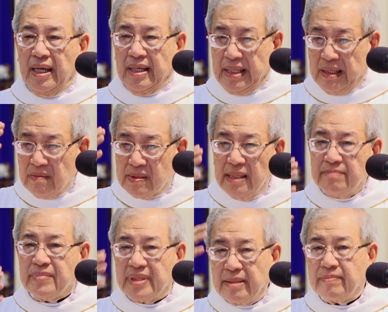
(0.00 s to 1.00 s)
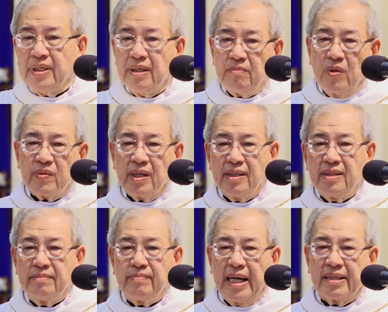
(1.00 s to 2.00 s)
Nếu không tìm được một cái
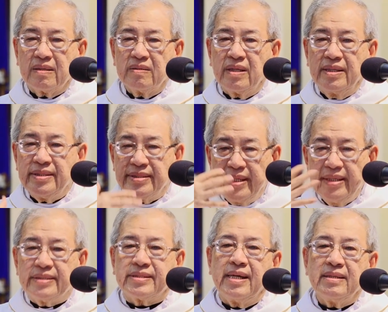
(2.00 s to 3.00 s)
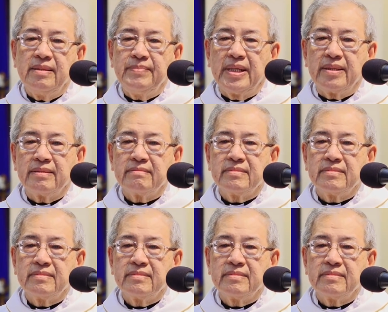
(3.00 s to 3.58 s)
người bạn có thể chia sẻ với mình